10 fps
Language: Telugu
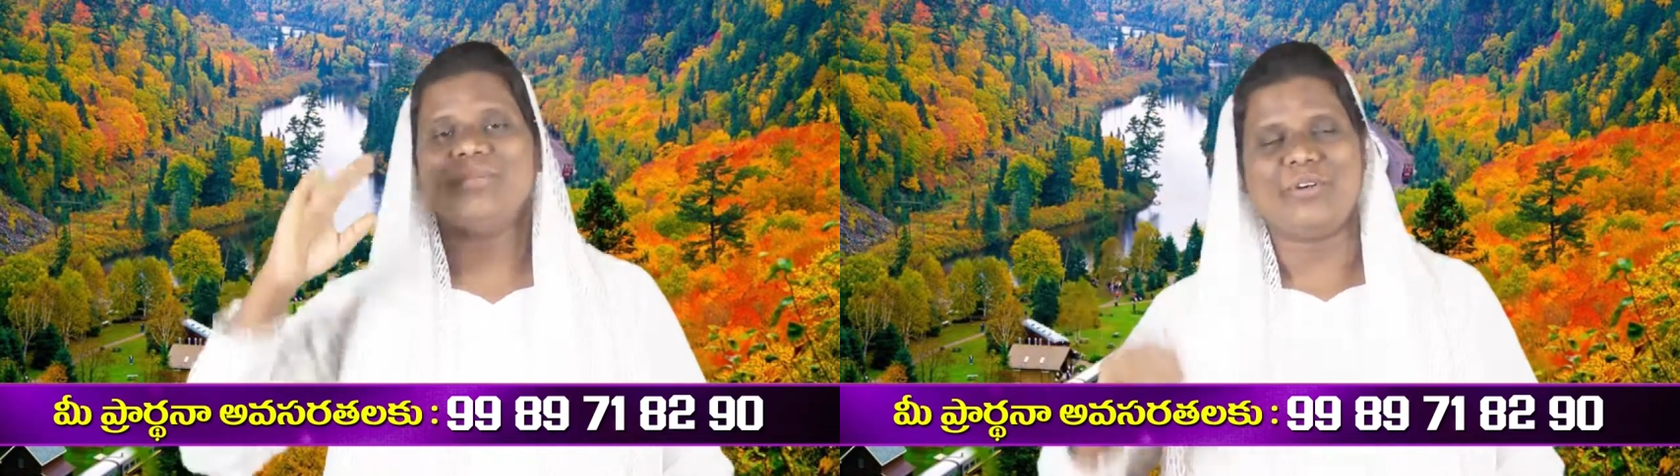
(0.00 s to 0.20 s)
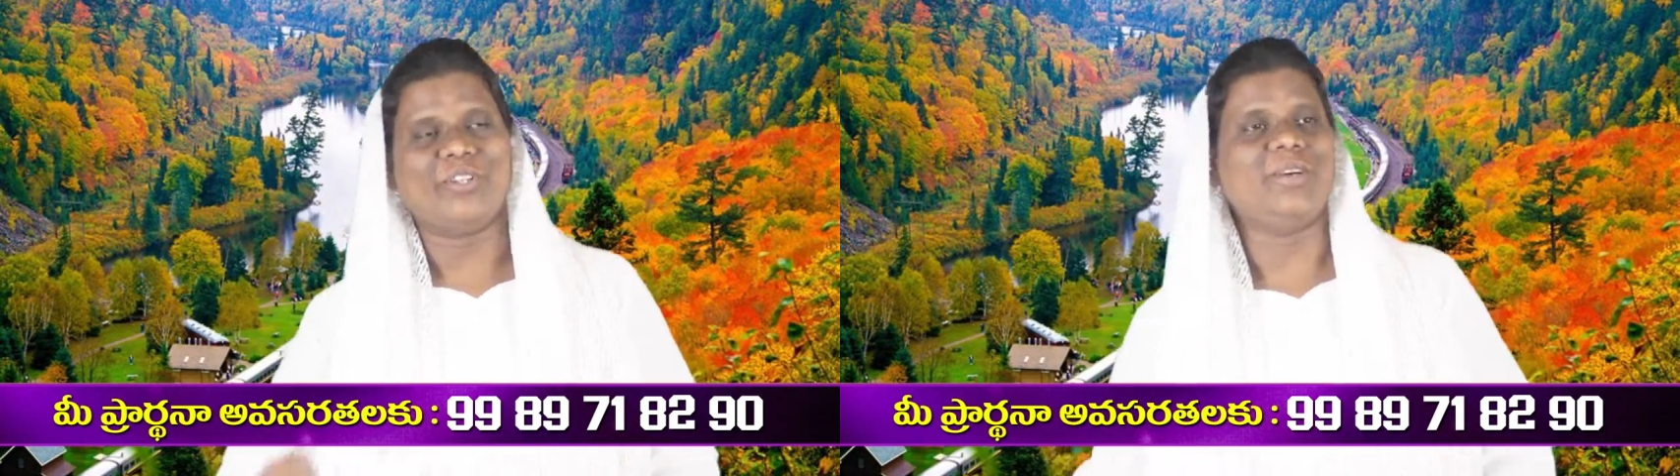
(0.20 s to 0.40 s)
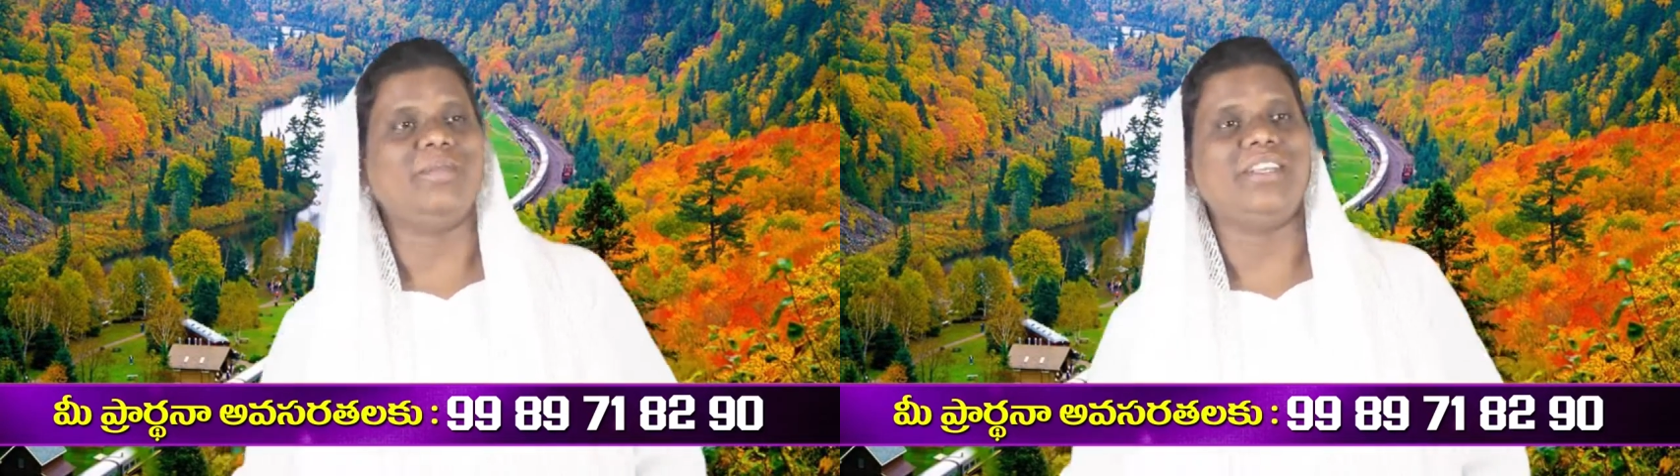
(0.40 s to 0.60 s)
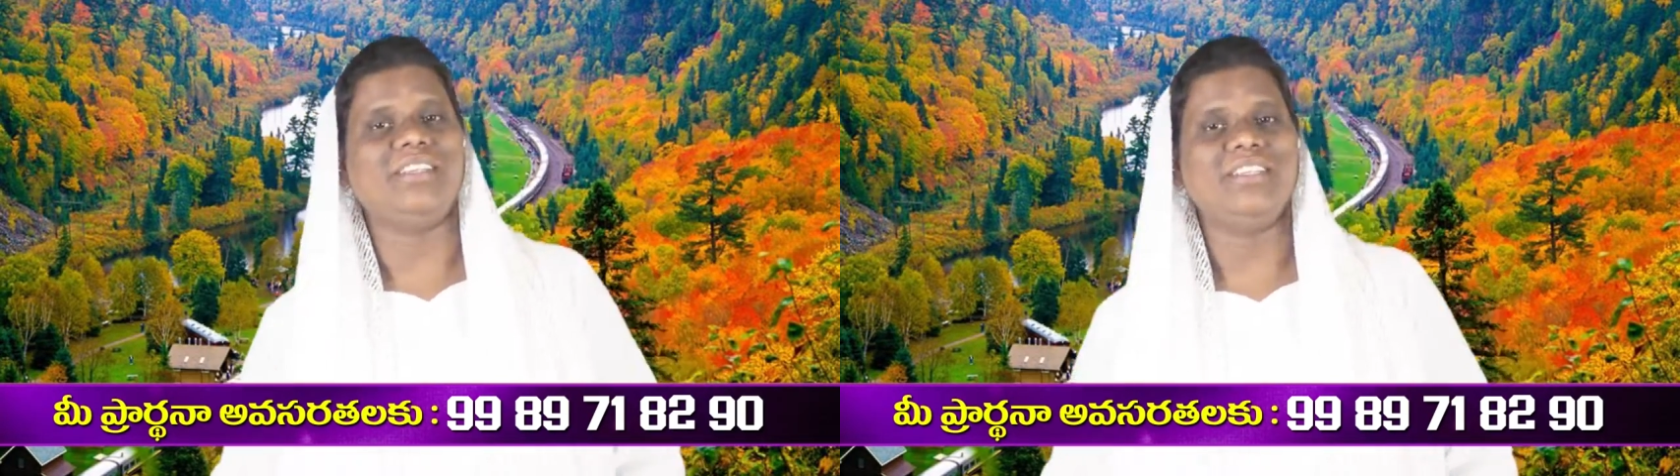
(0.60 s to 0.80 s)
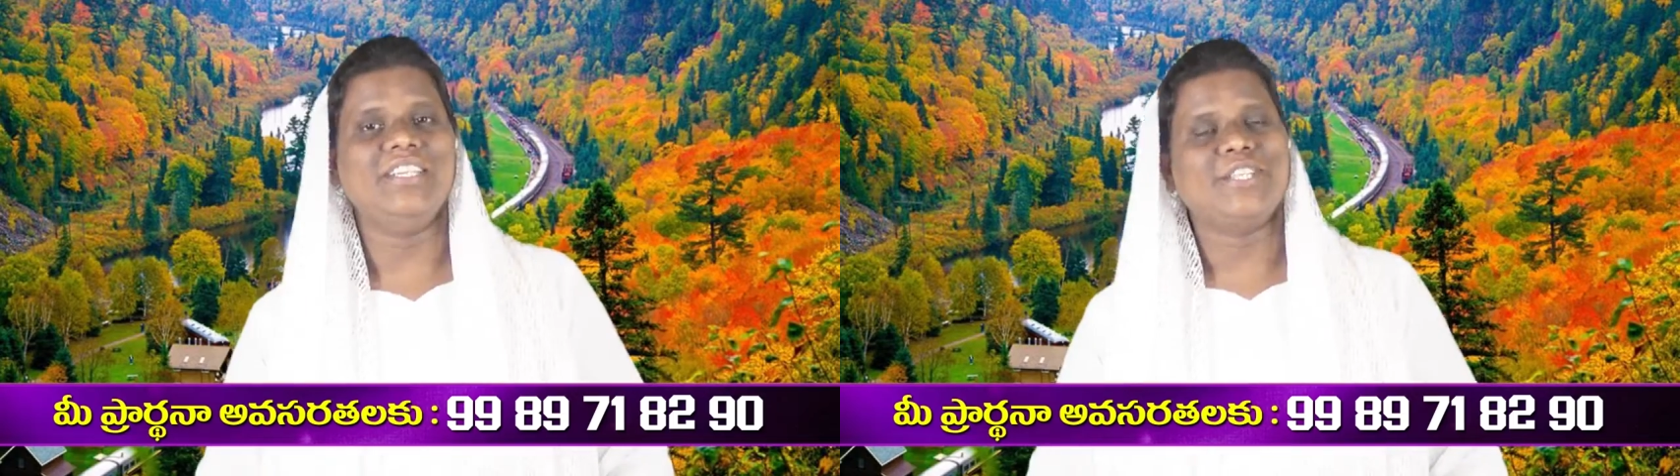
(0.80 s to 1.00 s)
పోదాంలే
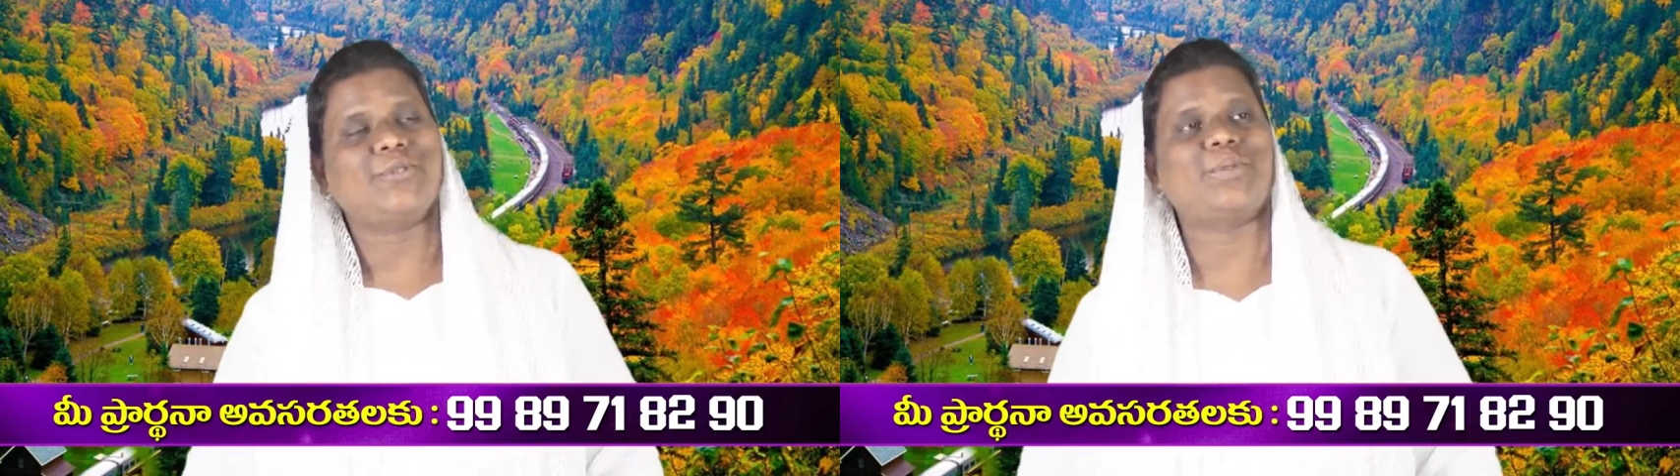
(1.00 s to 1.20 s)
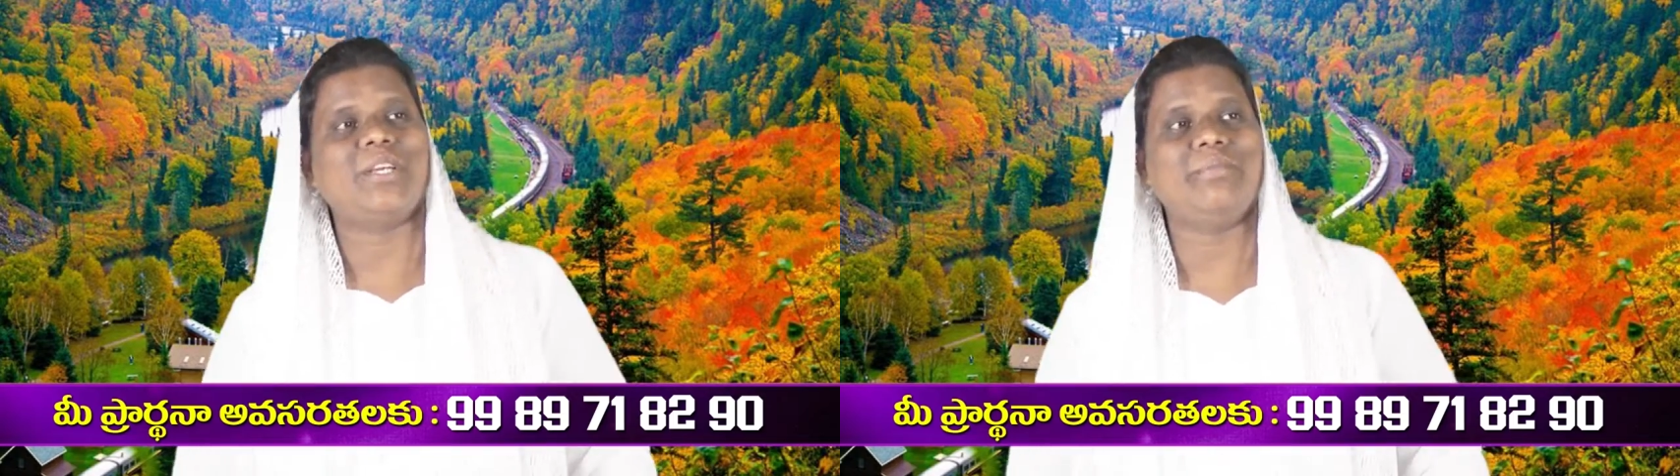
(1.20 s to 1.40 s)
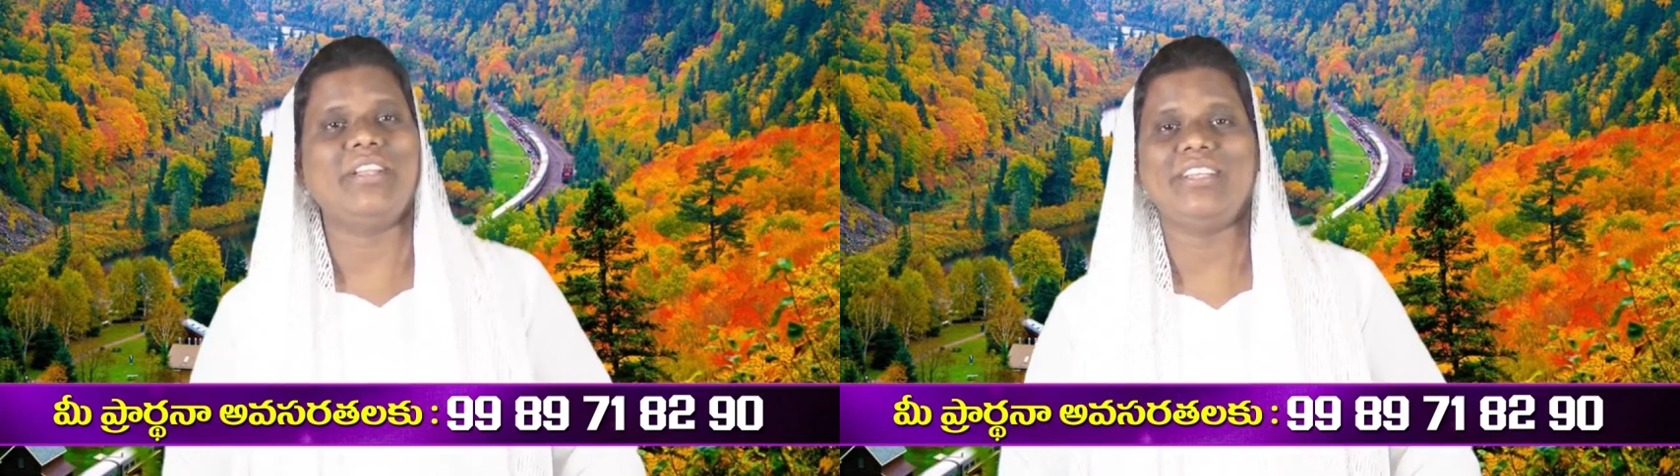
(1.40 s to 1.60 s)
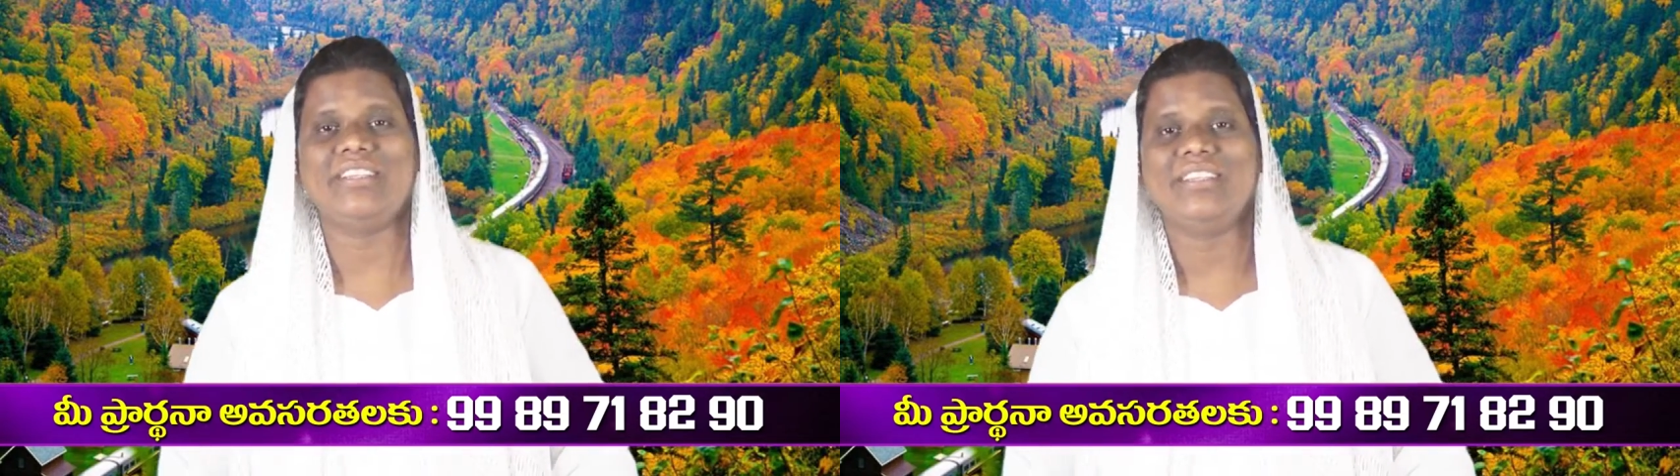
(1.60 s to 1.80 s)
చూద్దాంలే